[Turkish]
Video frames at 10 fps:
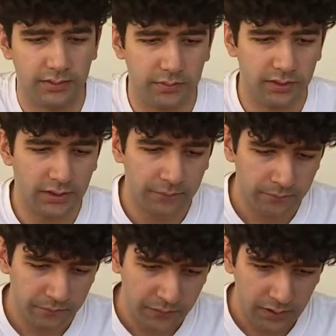tabii ki.
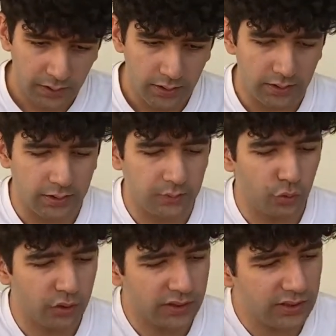Ee,
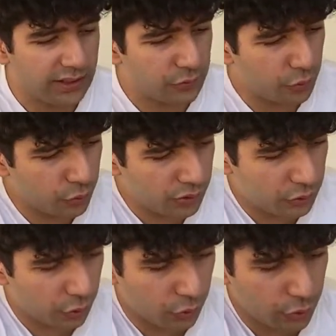buradaki Nike logosu da
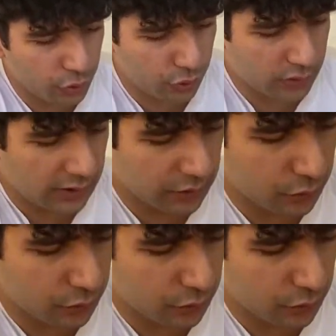çok hoş. Nike